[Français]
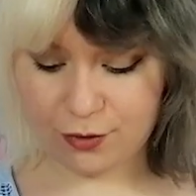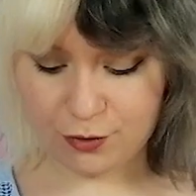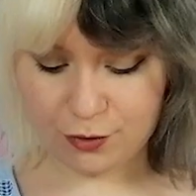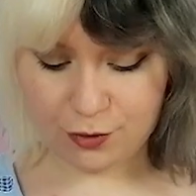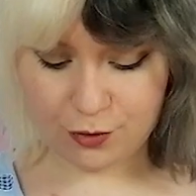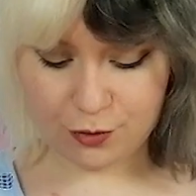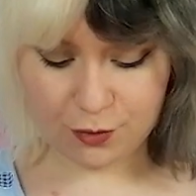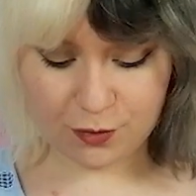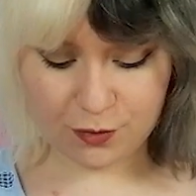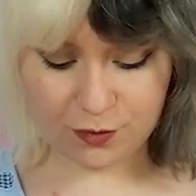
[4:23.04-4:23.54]
que
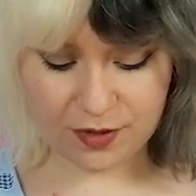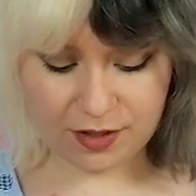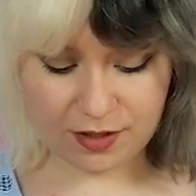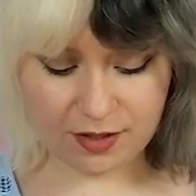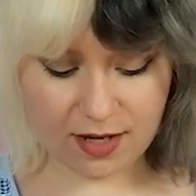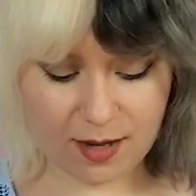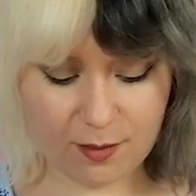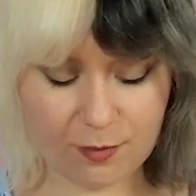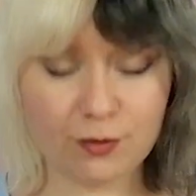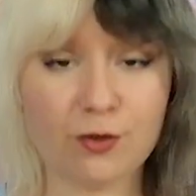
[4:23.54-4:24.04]
je
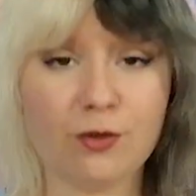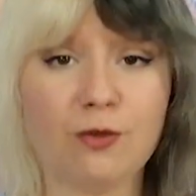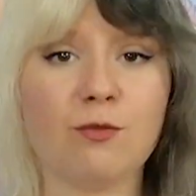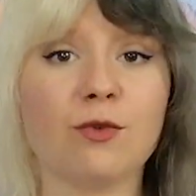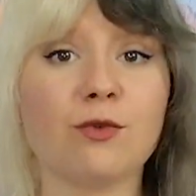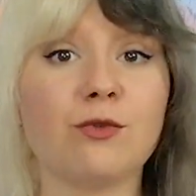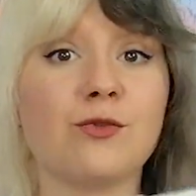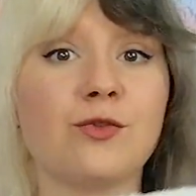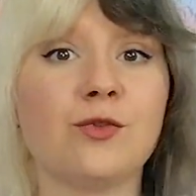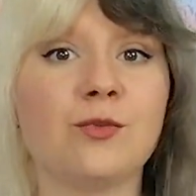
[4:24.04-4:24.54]
trouvais
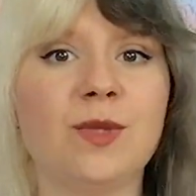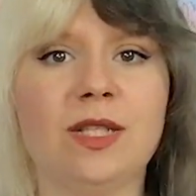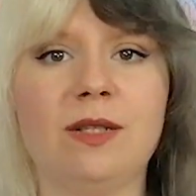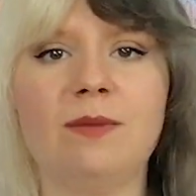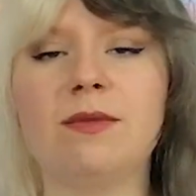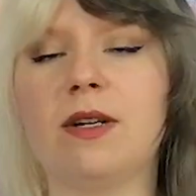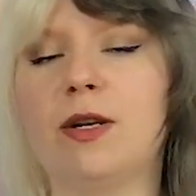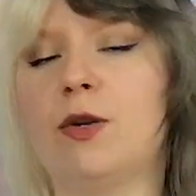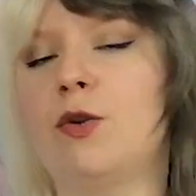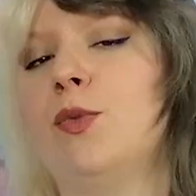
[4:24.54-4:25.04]
absolument
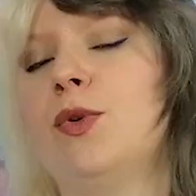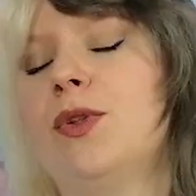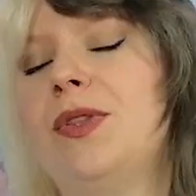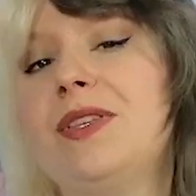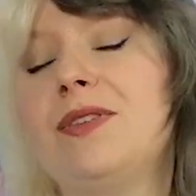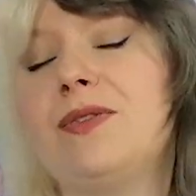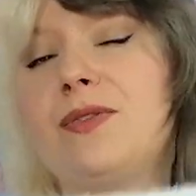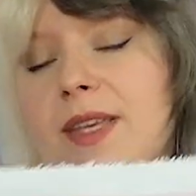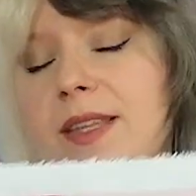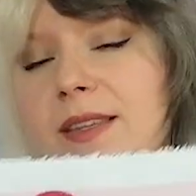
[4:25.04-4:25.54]
sublime. Le
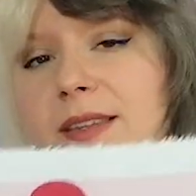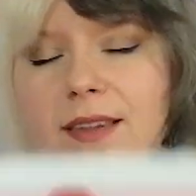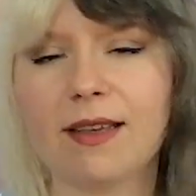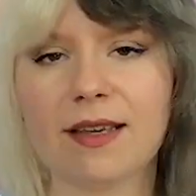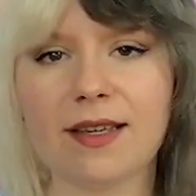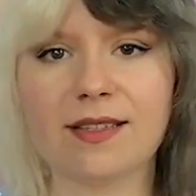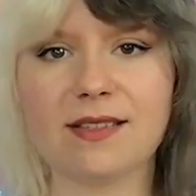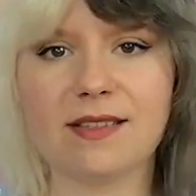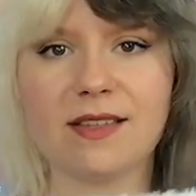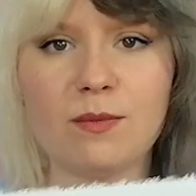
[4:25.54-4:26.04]
motif est
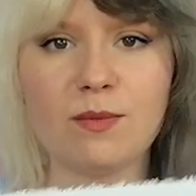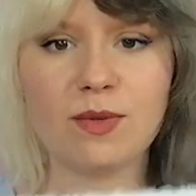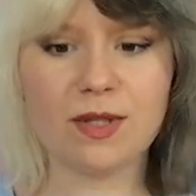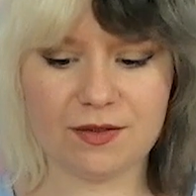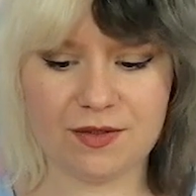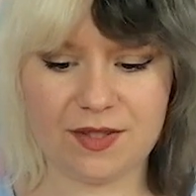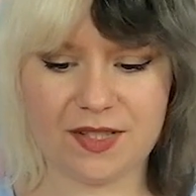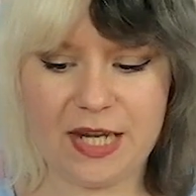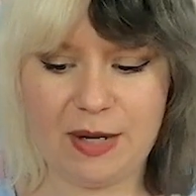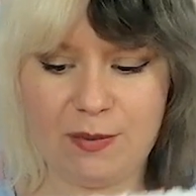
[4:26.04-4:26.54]
très simple,
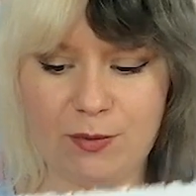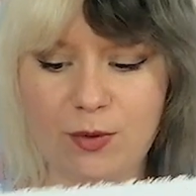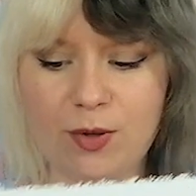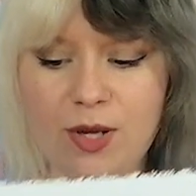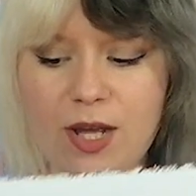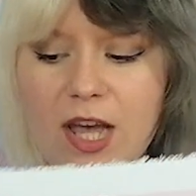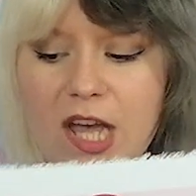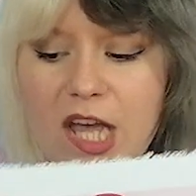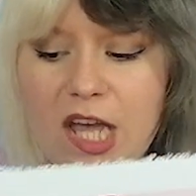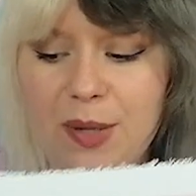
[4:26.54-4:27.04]
évidemment,
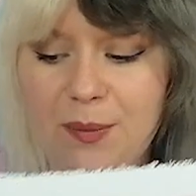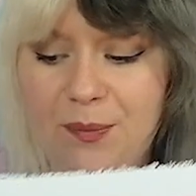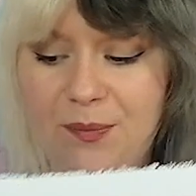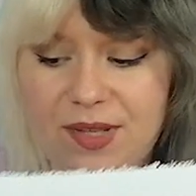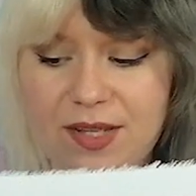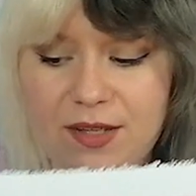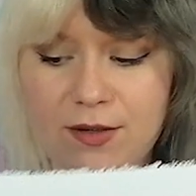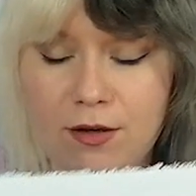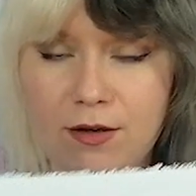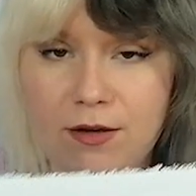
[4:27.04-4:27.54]

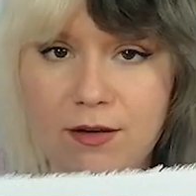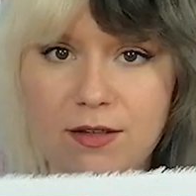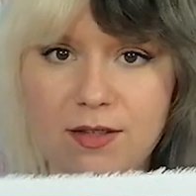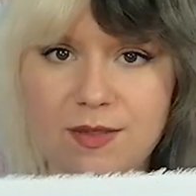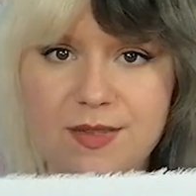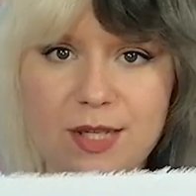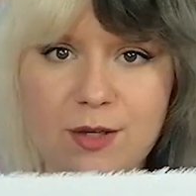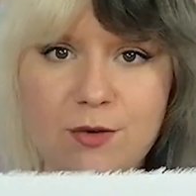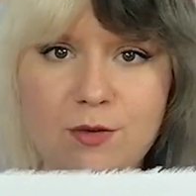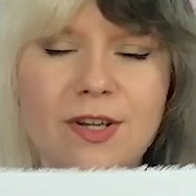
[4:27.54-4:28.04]
mais euh,
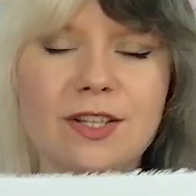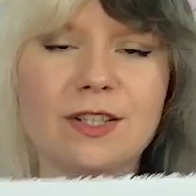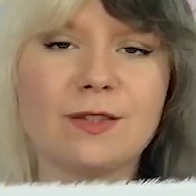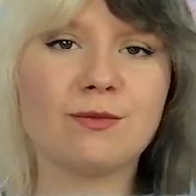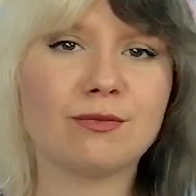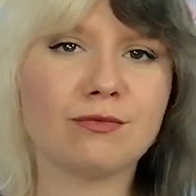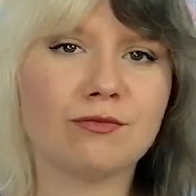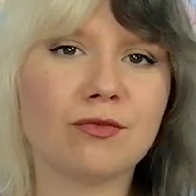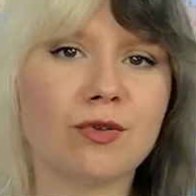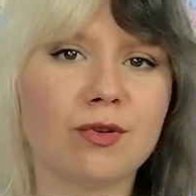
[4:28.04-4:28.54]
ça
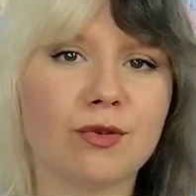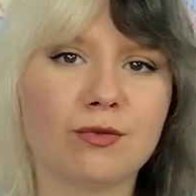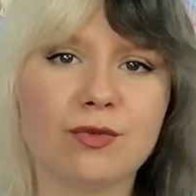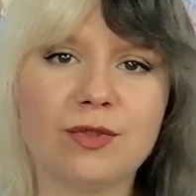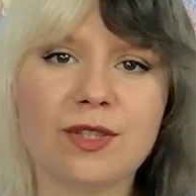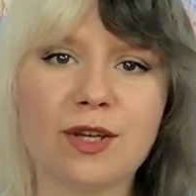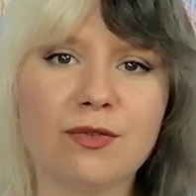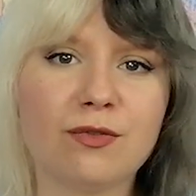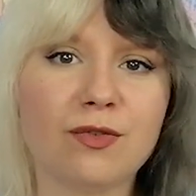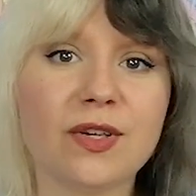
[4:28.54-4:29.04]
correspond euh,
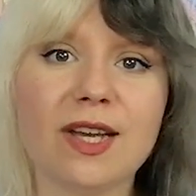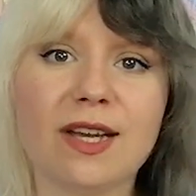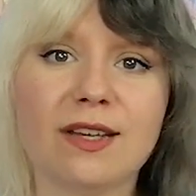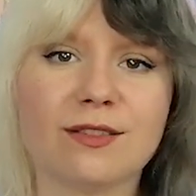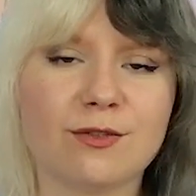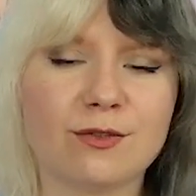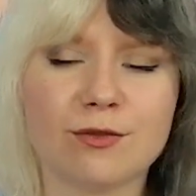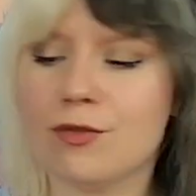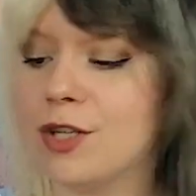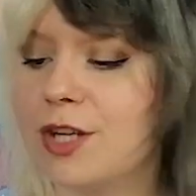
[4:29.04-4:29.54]
tout à fait à
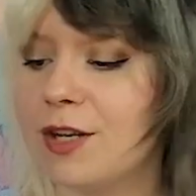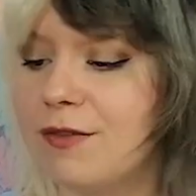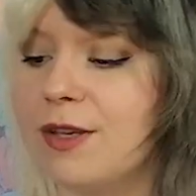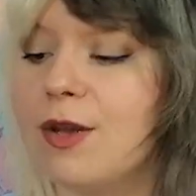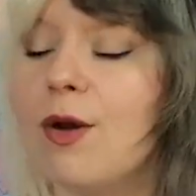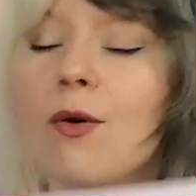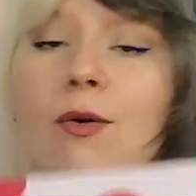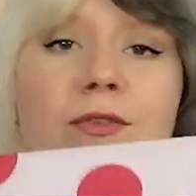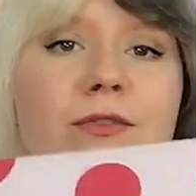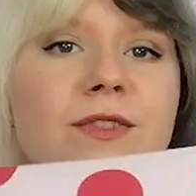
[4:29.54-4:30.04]
ce que
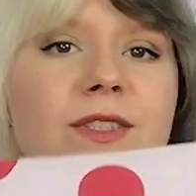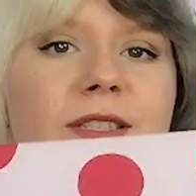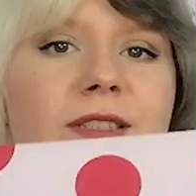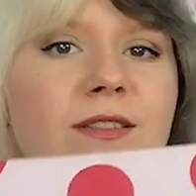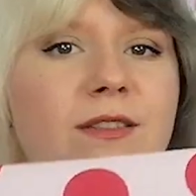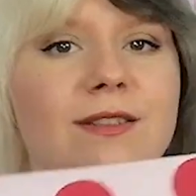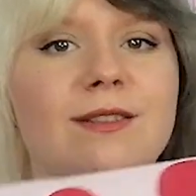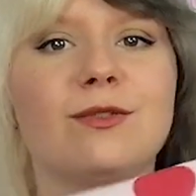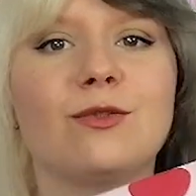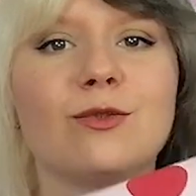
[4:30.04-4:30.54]
j'avais envie
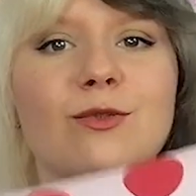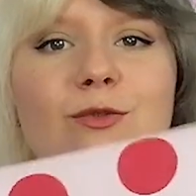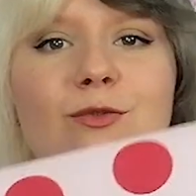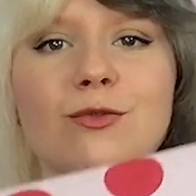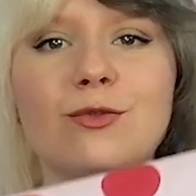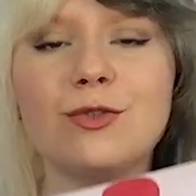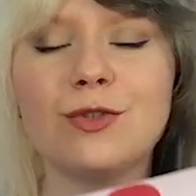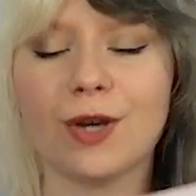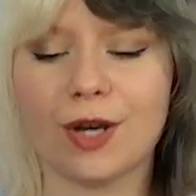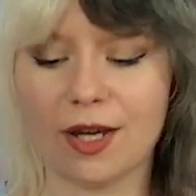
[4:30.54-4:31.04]
euh, de
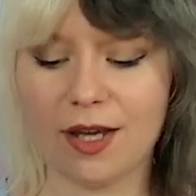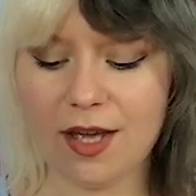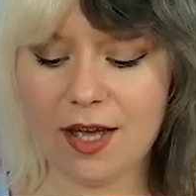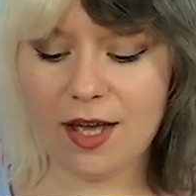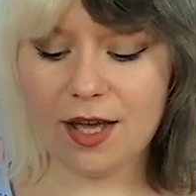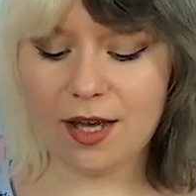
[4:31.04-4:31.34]
coudre.